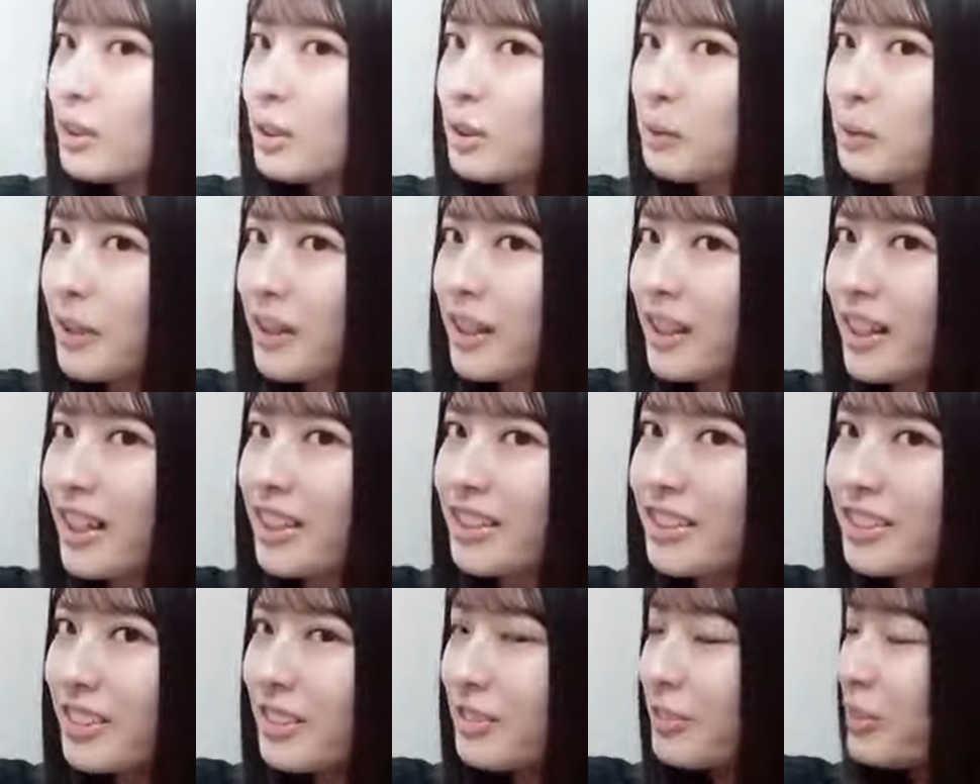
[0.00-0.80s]
の
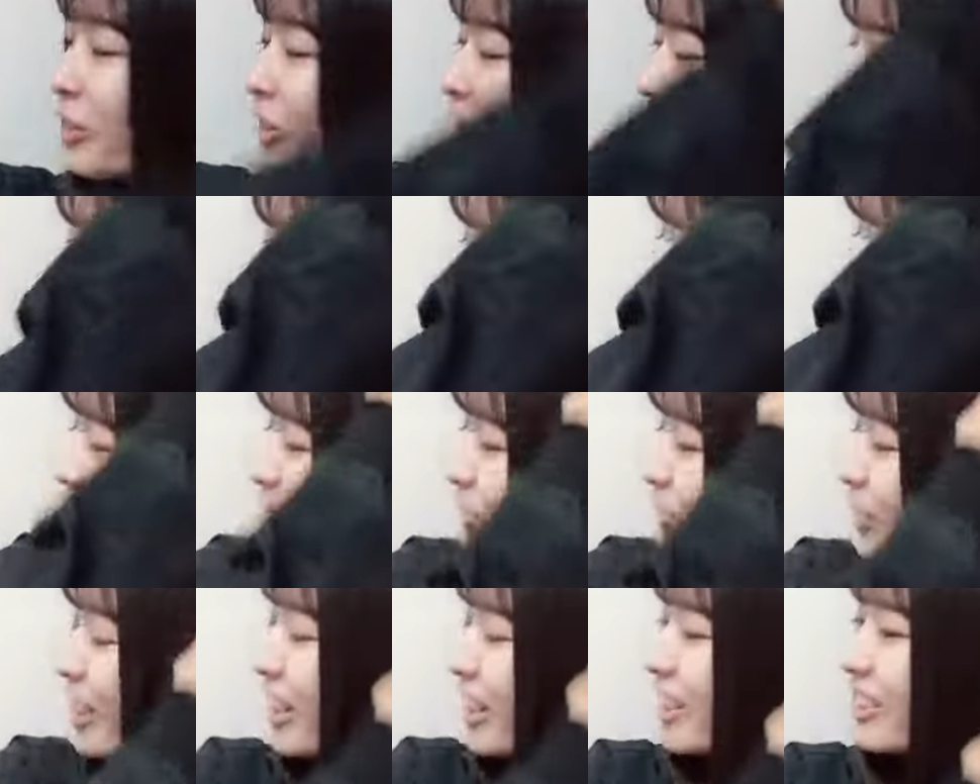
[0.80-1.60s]
ペンライトでもう8の
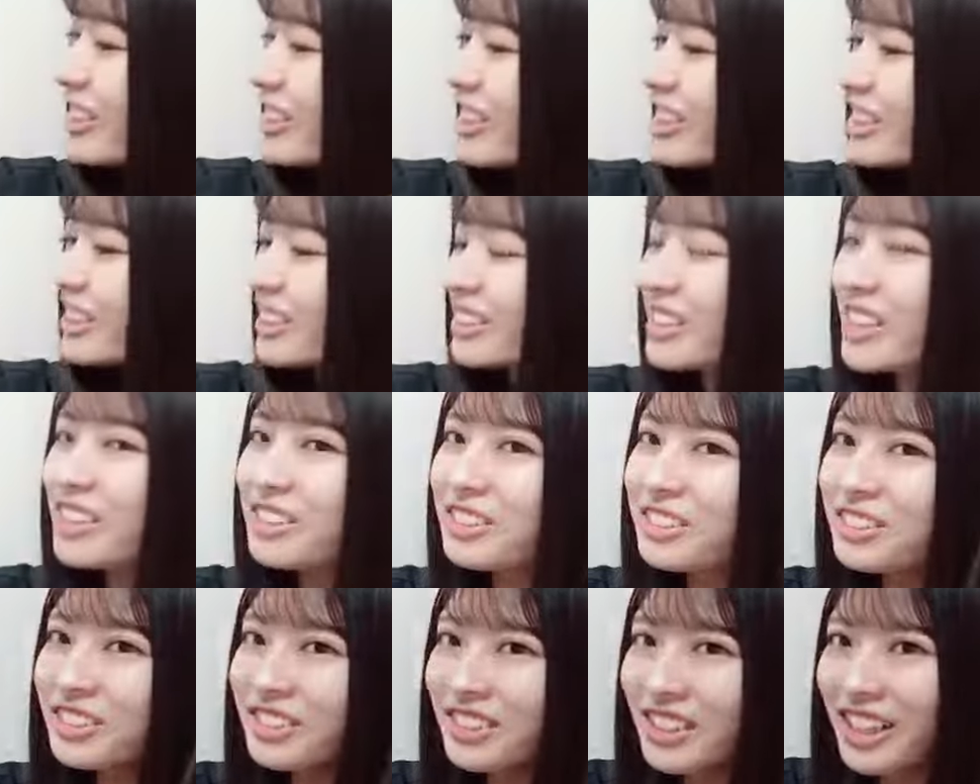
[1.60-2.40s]
ペンライトなんて使う
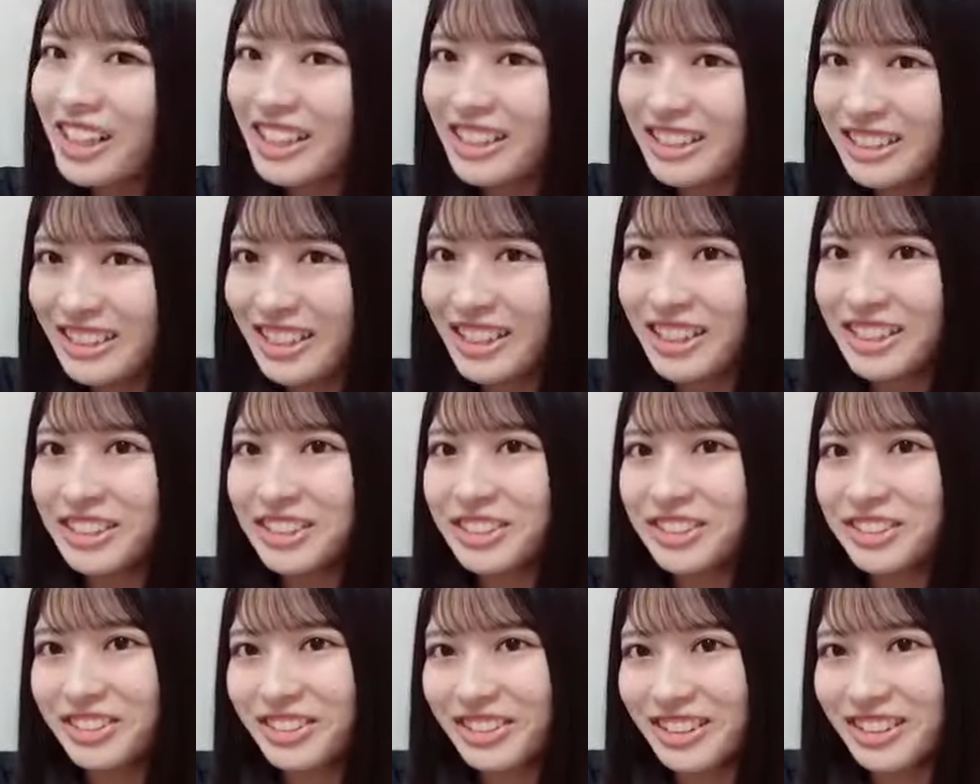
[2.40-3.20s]
ことないじゃん
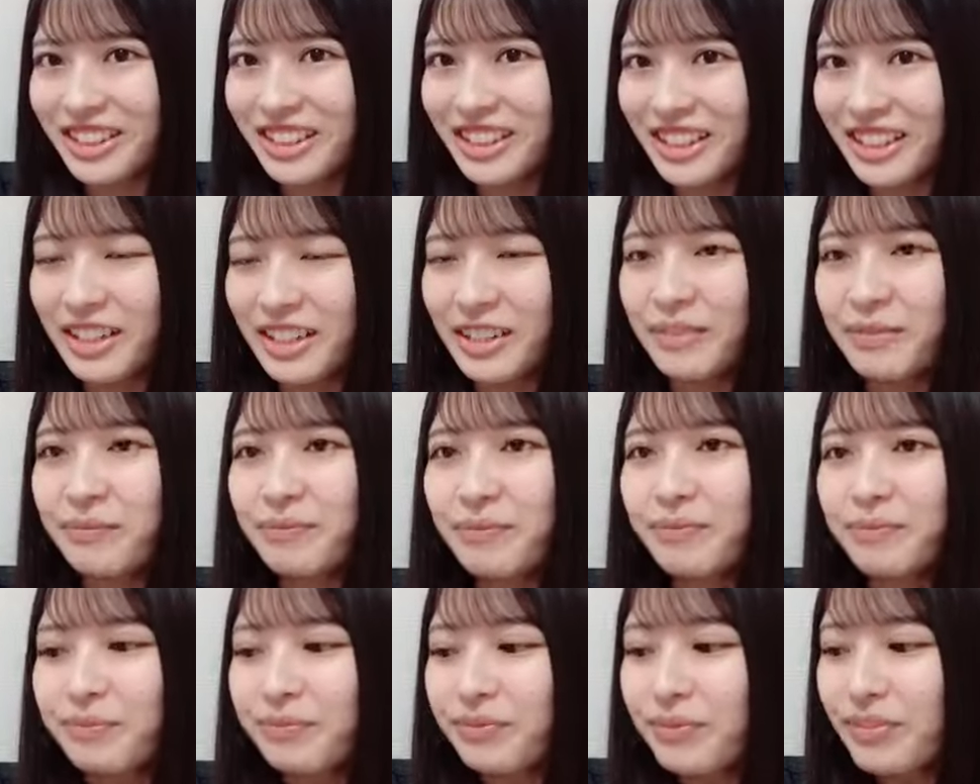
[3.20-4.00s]
正直
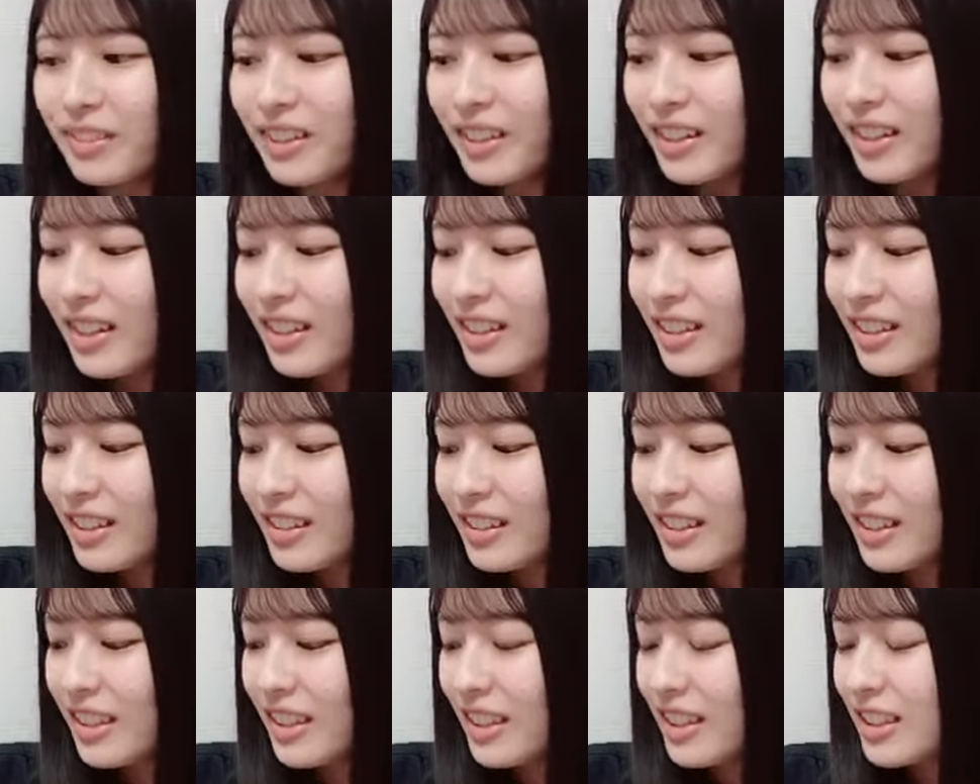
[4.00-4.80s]

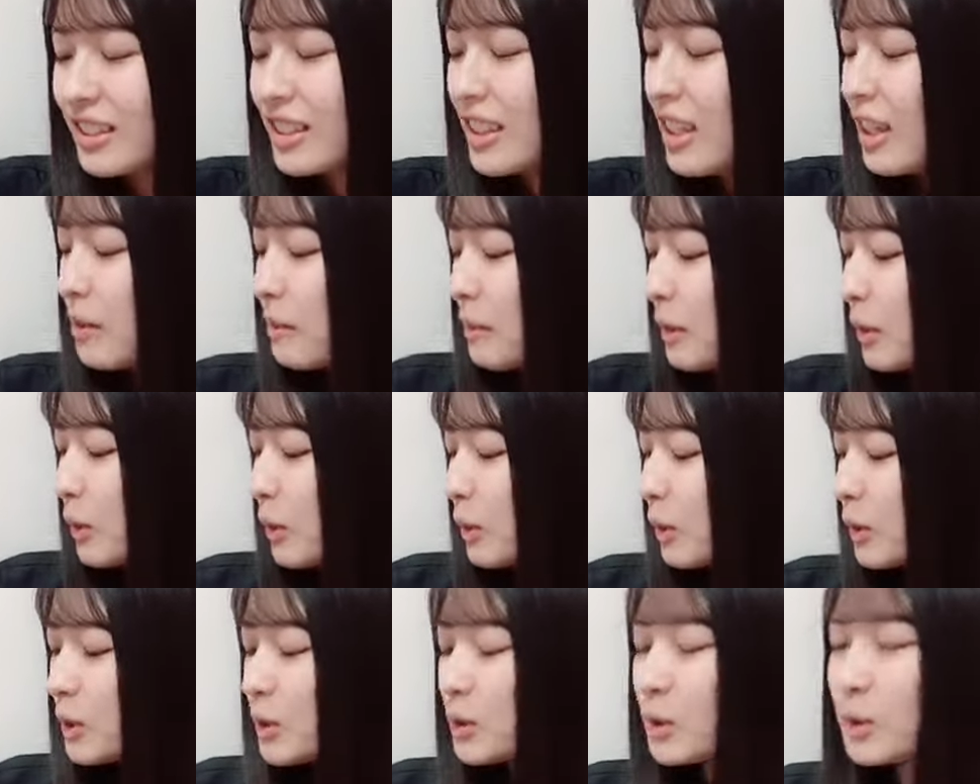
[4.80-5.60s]
だからさ、まあ、
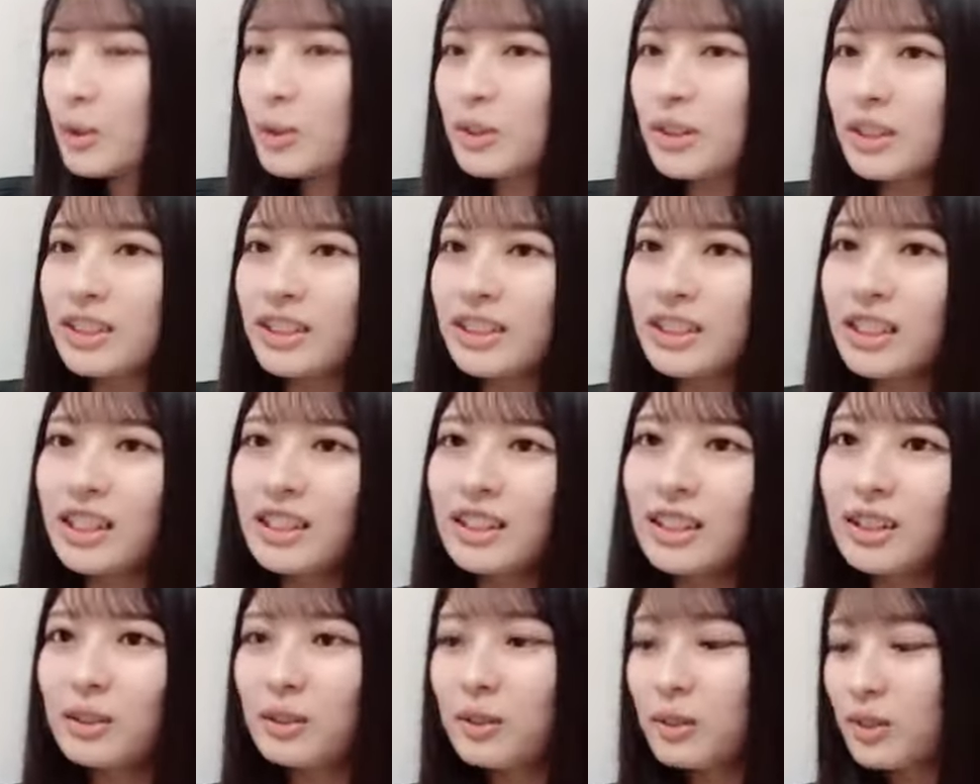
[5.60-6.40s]
こういうとこで
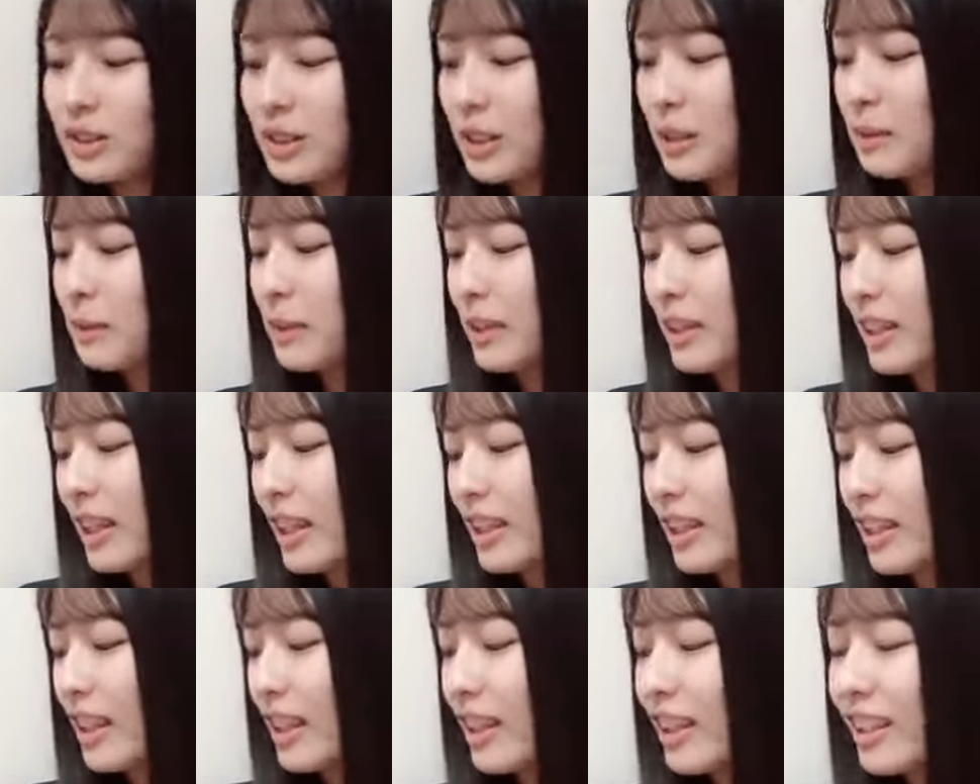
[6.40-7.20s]
使ってこうぜみた
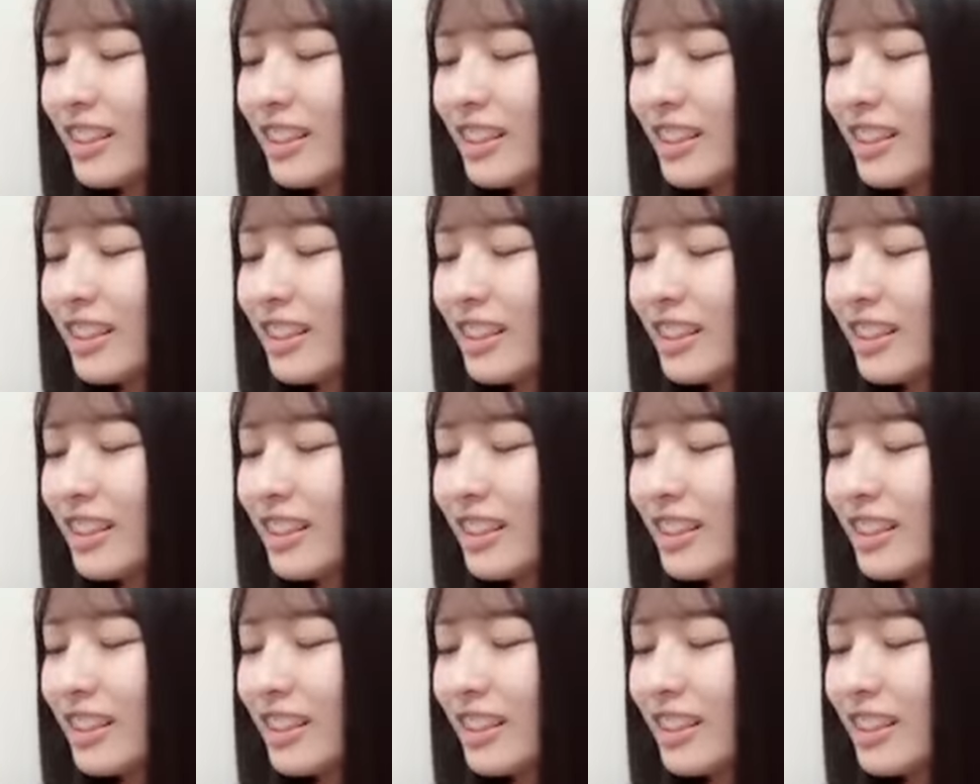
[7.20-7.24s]
いな